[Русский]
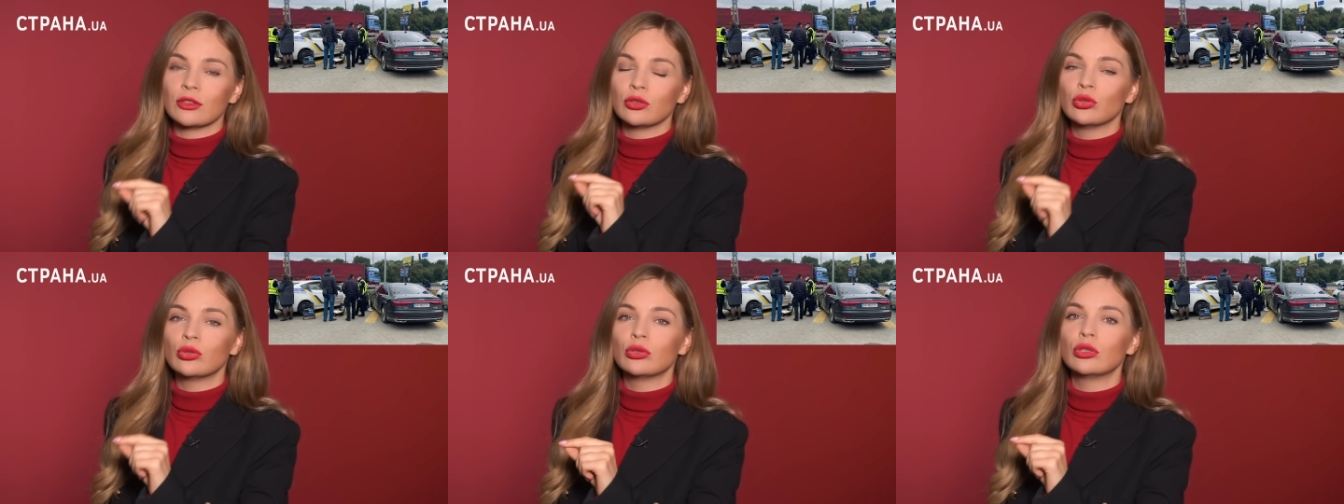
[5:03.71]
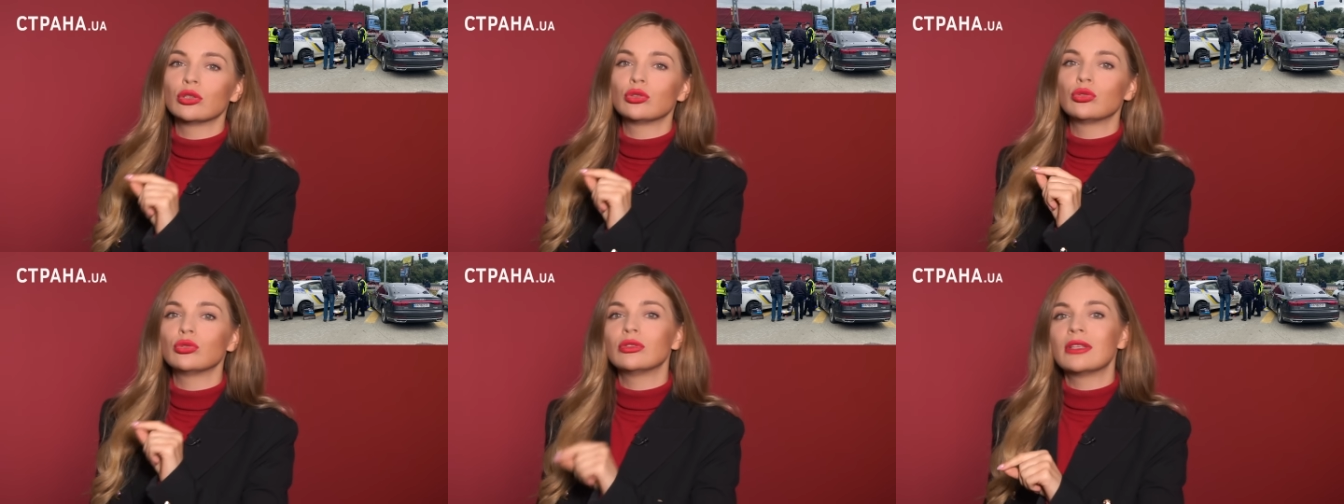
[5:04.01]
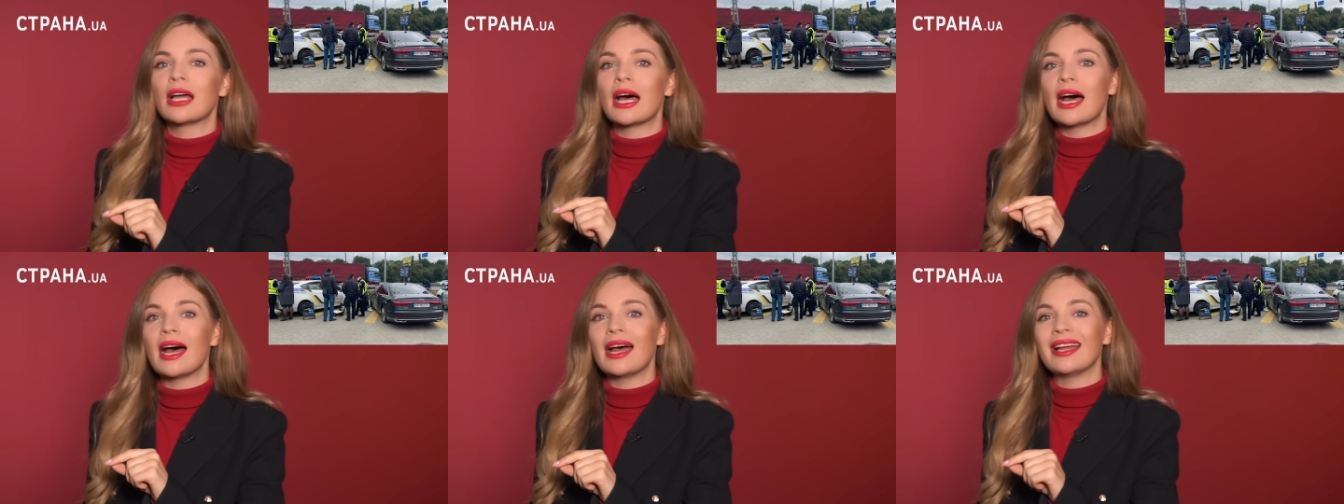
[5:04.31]
но
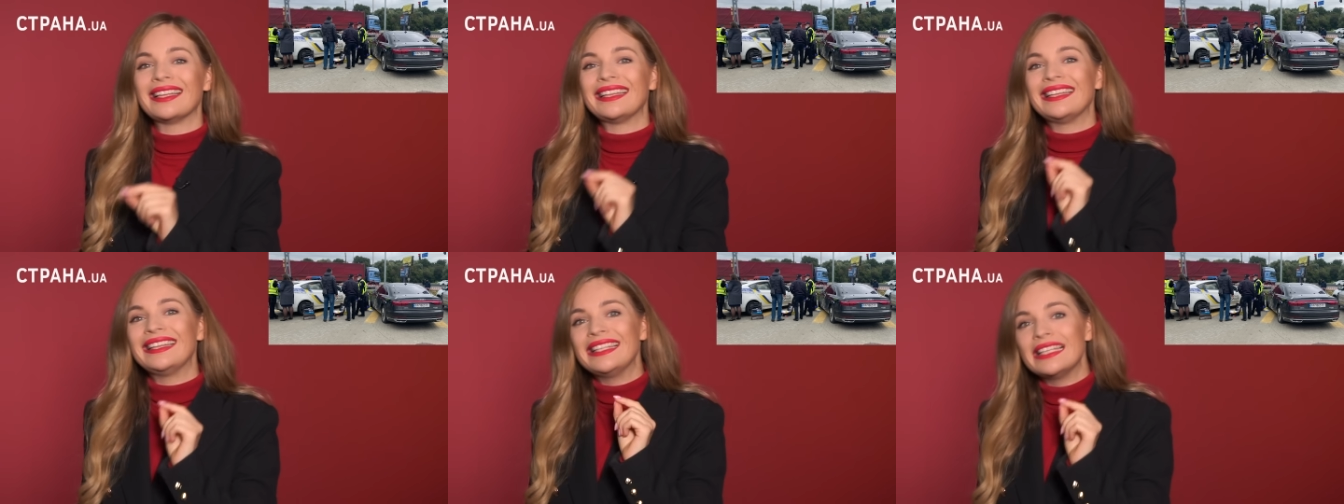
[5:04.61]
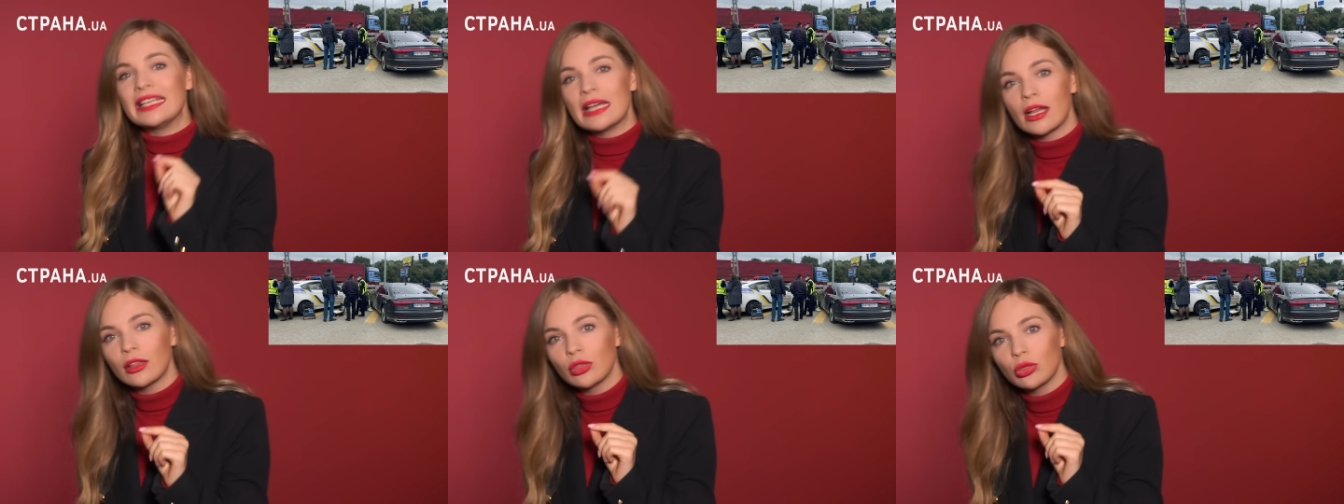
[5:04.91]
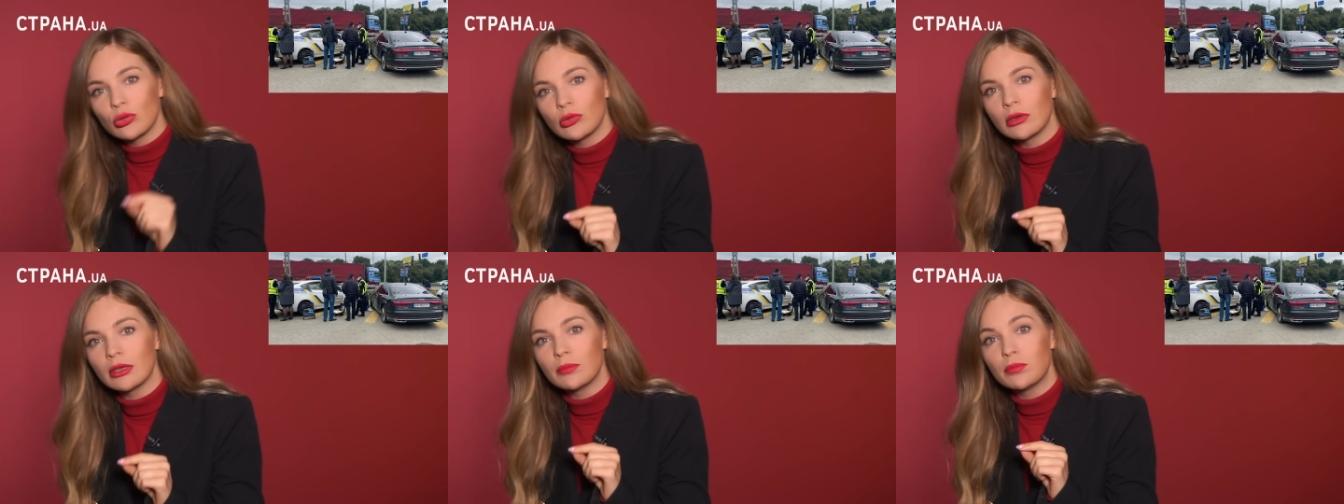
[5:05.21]
туда ни
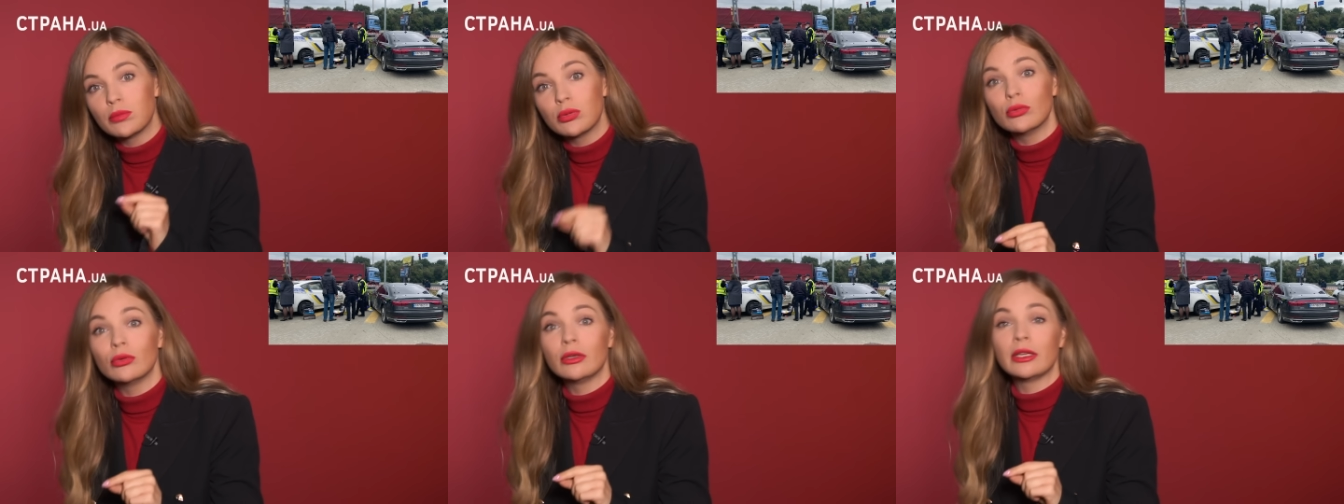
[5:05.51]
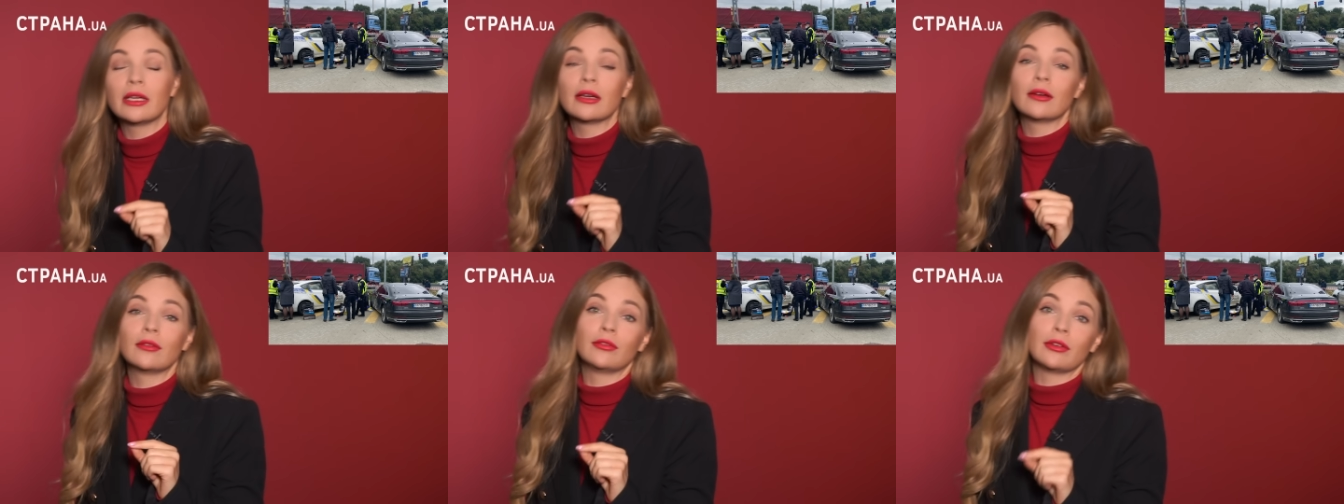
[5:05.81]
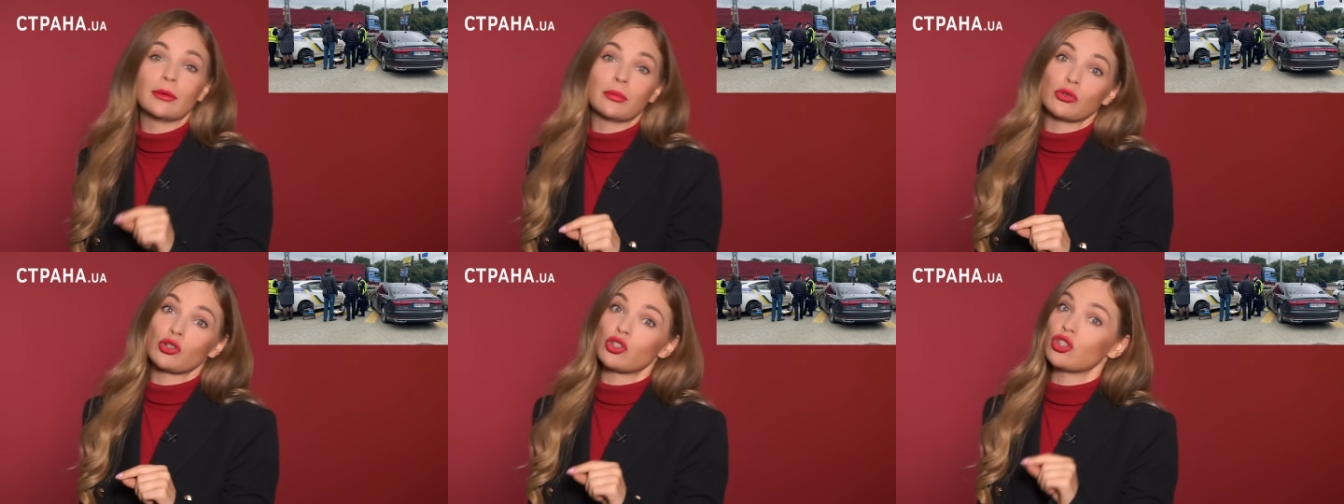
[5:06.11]
одной пули
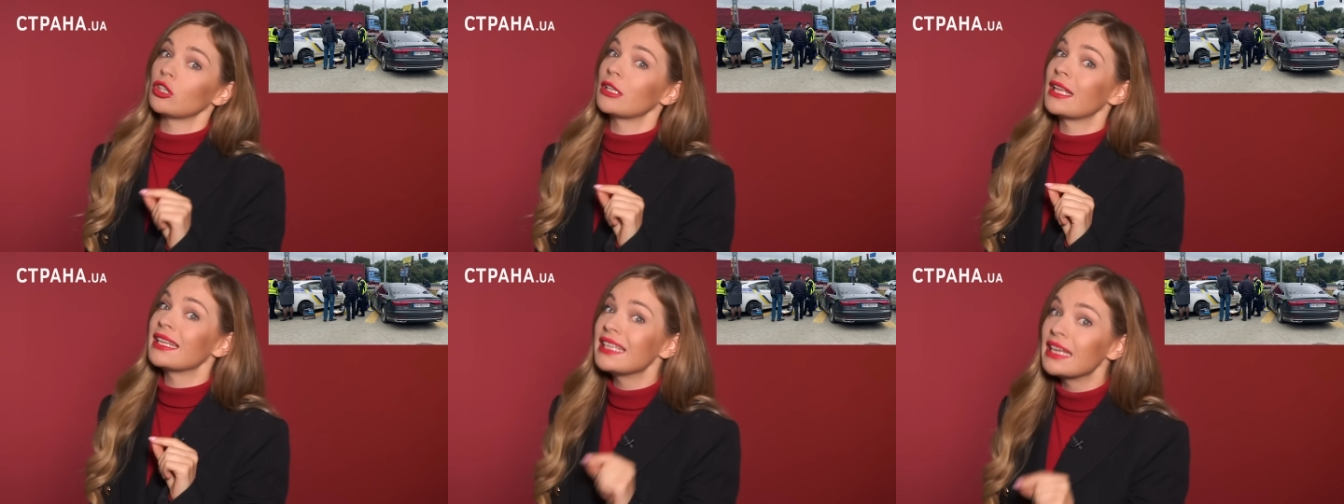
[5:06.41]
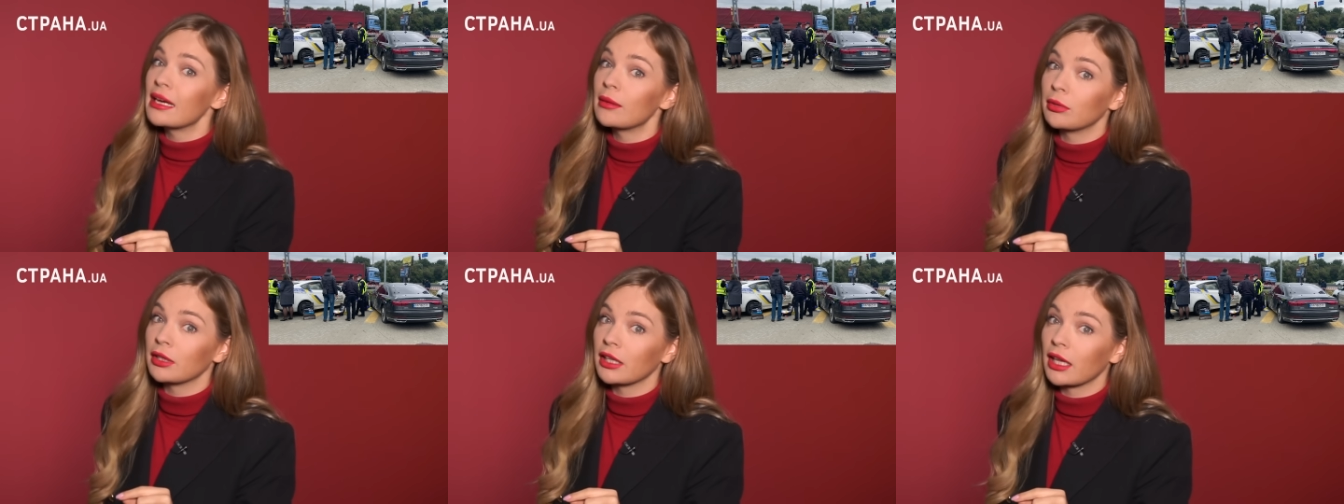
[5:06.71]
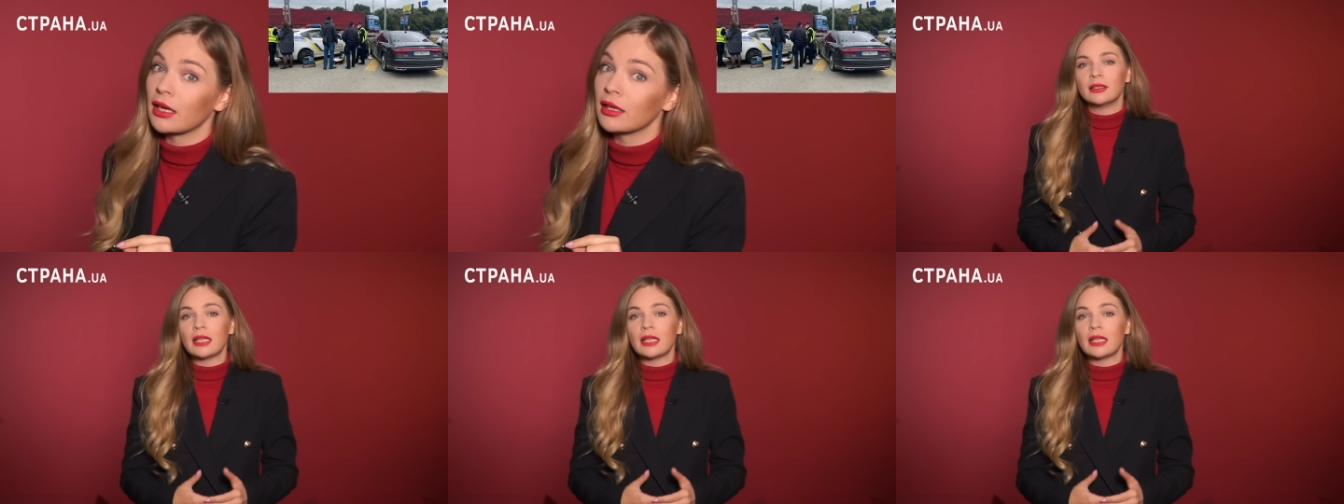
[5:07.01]
выпущено не было.